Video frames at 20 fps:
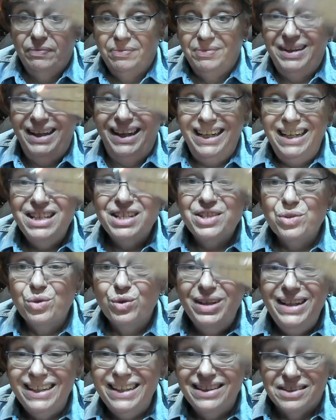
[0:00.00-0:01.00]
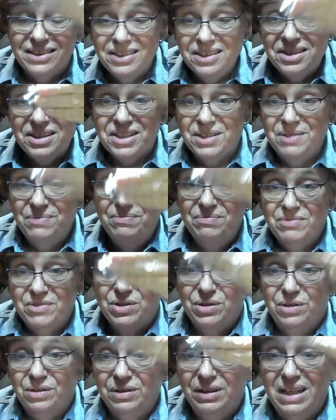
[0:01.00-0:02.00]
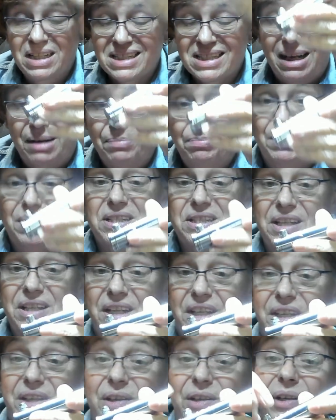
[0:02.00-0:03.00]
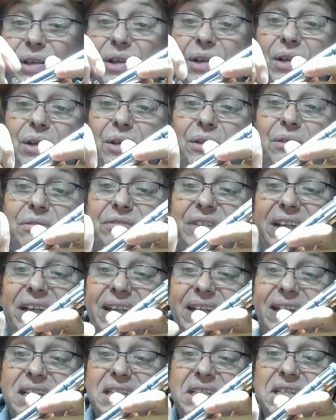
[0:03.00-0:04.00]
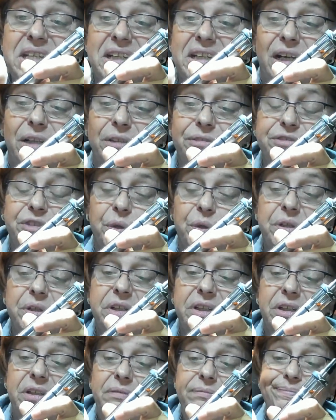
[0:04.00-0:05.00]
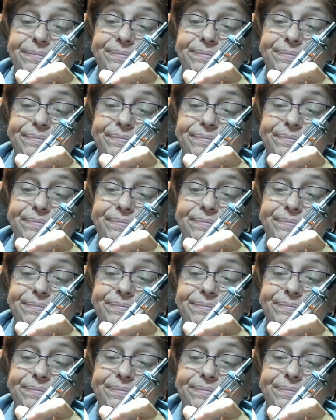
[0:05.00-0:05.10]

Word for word: Der isoliert ist. So, und jetzt rappelt es nicht. Und wenn ich jetzt hier drauf drücke,